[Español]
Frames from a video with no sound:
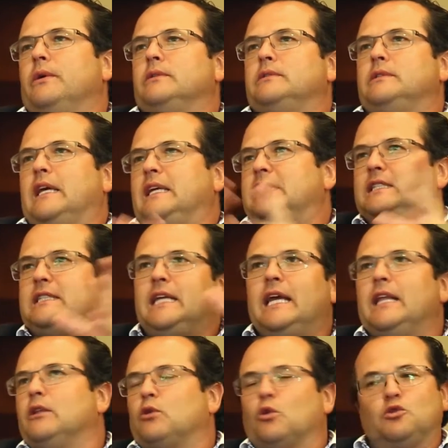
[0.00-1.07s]

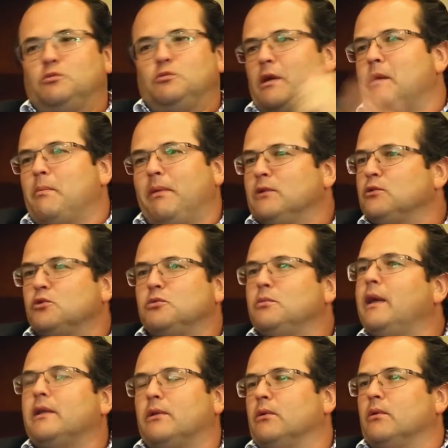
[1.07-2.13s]
600 mil pesos
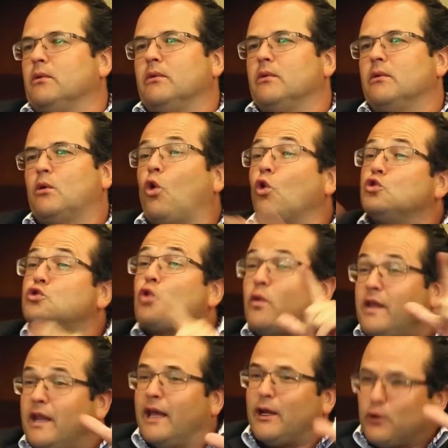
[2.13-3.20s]
metro costo
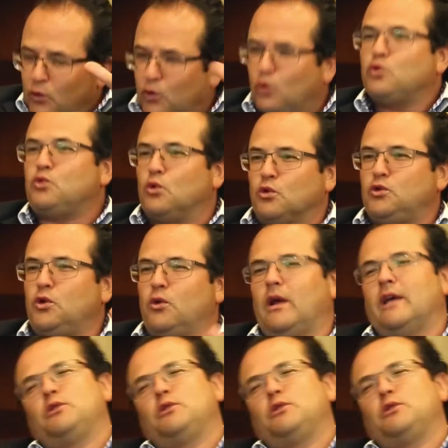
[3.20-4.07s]
directo de construcción.